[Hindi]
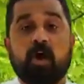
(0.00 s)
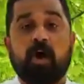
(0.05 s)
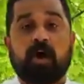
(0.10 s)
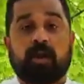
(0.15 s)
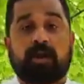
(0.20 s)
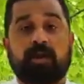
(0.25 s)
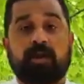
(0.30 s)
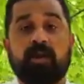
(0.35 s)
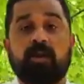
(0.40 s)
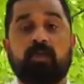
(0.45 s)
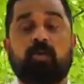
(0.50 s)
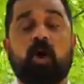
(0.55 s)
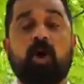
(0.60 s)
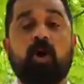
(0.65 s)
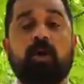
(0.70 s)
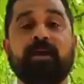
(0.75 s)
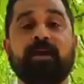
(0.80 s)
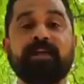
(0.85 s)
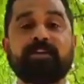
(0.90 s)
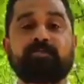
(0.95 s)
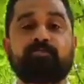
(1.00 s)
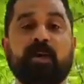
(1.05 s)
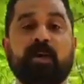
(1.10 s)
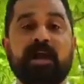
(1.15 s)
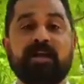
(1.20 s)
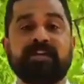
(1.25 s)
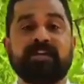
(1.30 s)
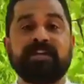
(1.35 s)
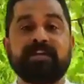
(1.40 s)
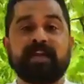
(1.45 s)
और कांग्रेस
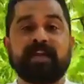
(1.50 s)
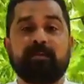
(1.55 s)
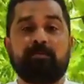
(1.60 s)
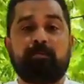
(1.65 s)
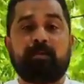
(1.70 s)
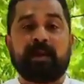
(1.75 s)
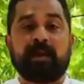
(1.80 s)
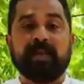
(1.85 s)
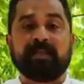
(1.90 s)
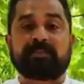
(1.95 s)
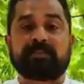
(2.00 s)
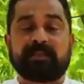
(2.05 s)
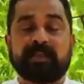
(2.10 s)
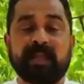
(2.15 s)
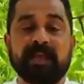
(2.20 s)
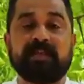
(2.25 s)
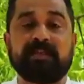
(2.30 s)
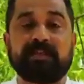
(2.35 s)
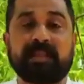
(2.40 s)
पार्टी के बड़े थिंक